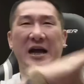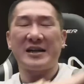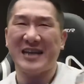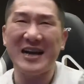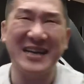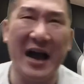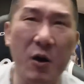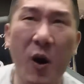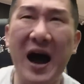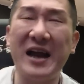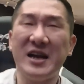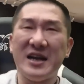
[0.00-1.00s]
香港
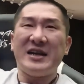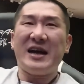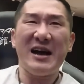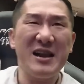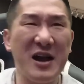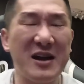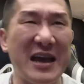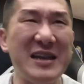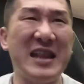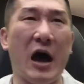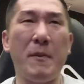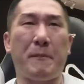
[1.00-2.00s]
话，哎呀，领
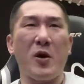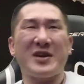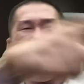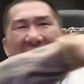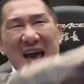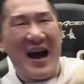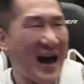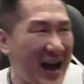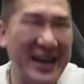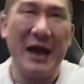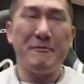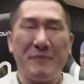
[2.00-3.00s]
导扑街啊！
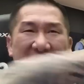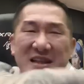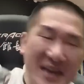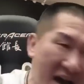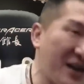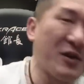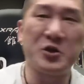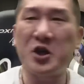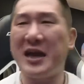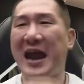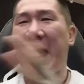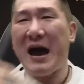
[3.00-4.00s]
两边这样，我去
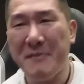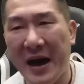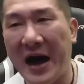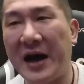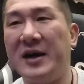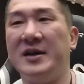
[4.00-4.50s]
拉嘛。